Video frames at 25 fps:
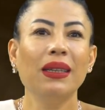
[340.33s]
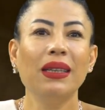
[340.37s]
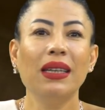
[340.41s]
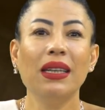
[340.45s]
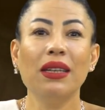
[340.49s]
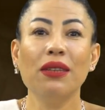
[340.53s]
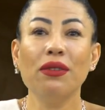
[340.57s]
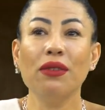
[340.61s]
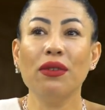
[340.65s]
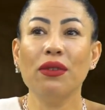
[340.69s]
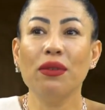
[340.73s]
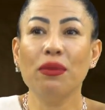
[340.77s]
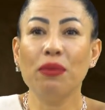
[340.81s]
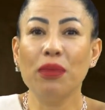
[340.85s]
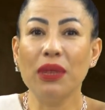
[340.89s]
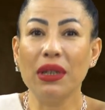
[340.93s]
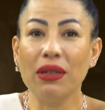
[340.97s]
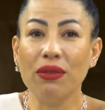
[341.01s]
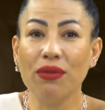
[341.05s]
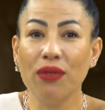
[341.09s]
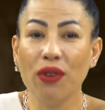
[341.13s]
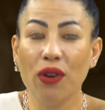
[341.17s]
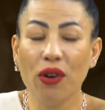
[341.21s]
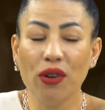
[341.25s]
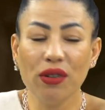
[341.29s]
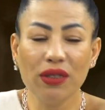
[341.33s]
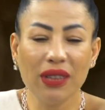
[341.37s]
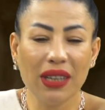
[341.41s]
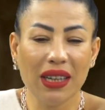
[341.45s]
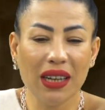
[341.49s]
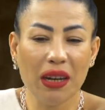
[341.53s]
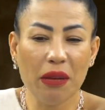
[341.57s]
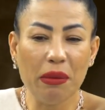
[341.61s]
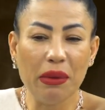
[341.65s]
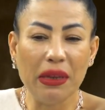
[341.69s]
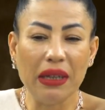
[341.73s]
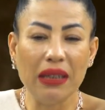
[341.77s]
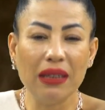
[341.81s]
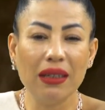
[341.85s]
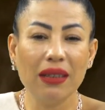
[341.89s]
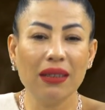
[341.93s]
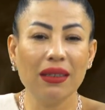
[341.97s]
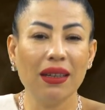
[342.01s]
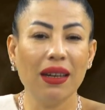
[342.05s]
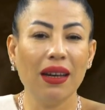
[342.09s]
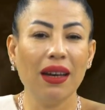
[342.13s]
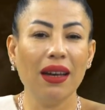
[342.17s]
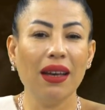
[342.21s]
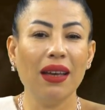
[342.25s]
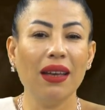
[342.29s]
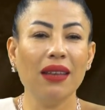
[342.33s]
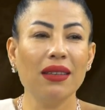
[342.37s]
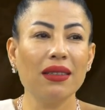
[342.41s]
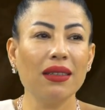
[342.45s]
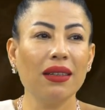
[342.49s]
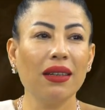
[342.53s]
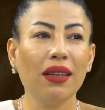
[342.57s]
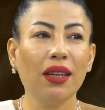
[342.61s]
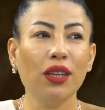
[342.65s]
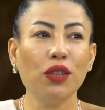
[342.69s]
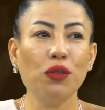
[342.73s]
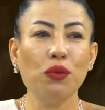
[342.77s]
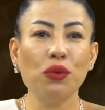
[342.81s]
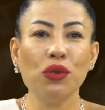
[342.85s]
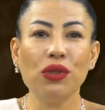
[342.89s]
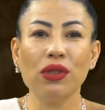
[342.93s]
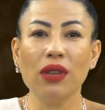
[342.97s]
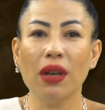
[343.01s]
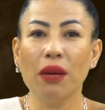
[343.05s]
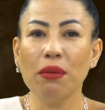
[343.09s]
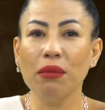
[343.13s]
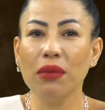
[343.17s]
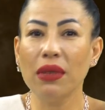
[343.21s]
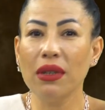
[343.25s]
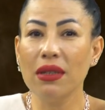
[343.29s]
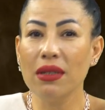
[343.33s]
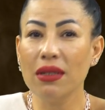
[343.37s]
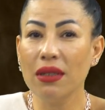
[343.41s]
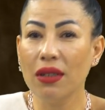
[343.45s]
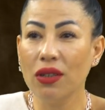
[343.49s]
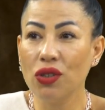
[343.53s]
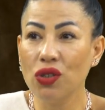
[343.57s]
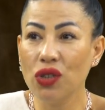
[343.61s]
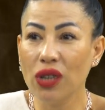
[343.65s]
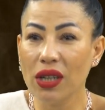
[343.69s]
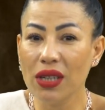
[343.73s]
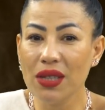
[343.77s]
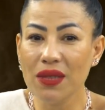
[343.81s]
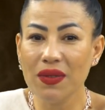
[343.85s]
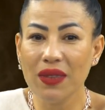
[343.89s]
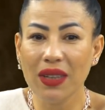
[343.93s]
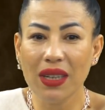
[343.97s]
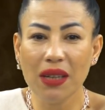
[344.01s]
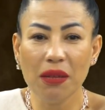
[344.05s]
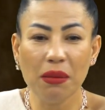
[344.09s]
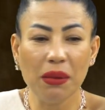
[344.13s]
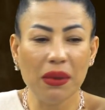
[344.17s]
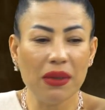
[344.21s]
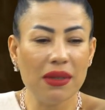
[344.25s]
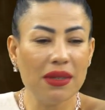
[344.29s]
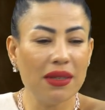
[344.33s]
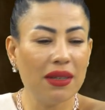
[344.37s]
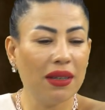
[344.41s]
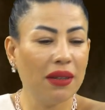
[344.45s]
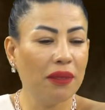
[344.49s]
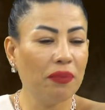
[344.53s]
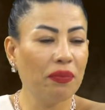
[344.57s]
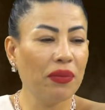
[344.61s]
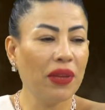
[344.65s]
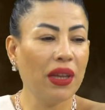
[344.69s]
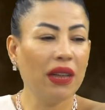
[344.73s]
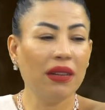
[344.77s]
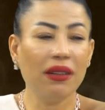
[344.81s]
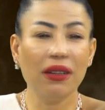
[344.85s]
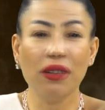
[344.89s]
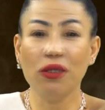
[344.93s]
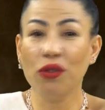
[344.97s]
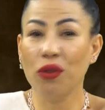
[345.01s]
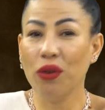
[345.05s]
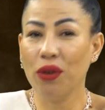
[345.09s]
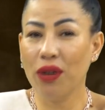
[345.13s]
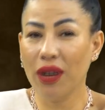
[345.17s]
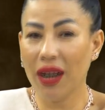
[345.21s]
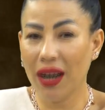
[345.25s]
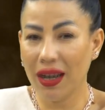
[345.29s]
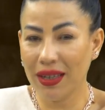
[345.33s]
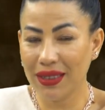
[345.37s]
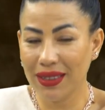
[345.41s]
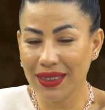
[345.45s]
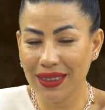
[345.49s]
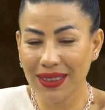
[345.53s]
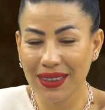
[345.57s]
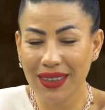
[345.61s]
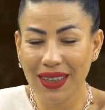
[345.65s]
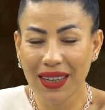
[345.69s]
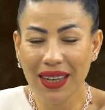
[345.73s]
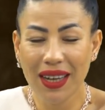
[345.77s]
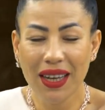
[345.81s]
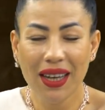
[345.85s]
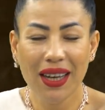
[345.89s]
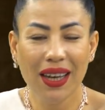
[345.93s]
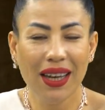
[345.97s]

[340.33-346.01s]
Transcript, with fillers: Yeni bir flört gelebilir ya da eski geçmişten birisine şans verebilirsin. Retro yok artık.